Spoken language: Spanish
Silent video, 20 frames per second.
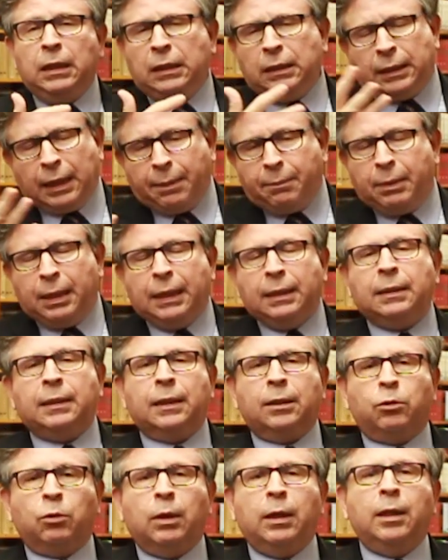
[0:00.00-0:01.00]
y también
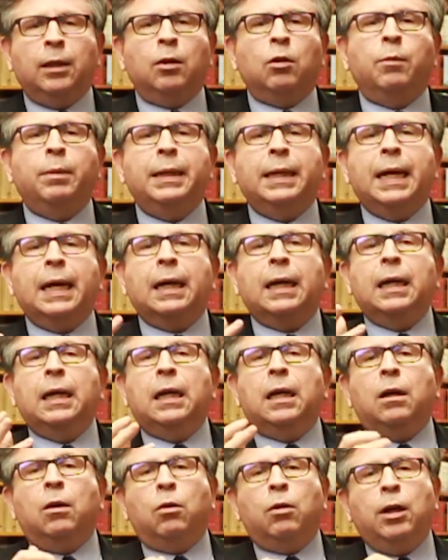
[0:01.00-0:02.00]
se suele denominar
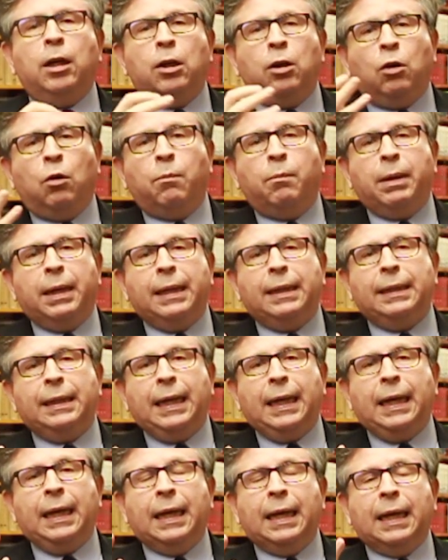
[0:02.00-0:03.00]
con el nombre
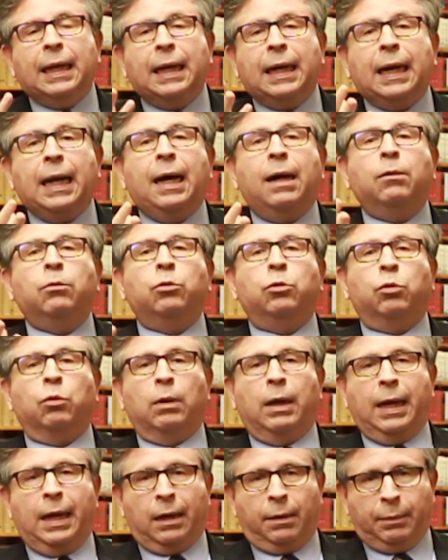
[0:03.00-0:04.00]
de
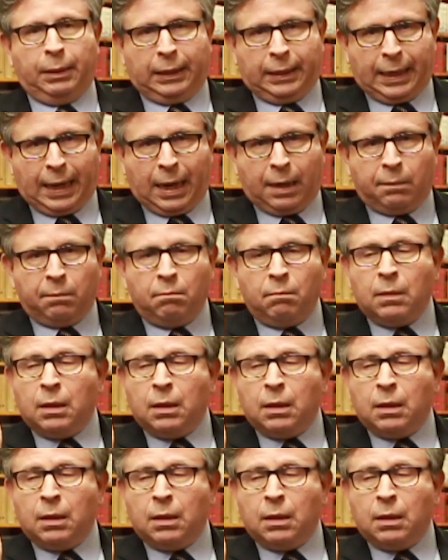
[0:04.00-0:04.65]
cláusula arbitral.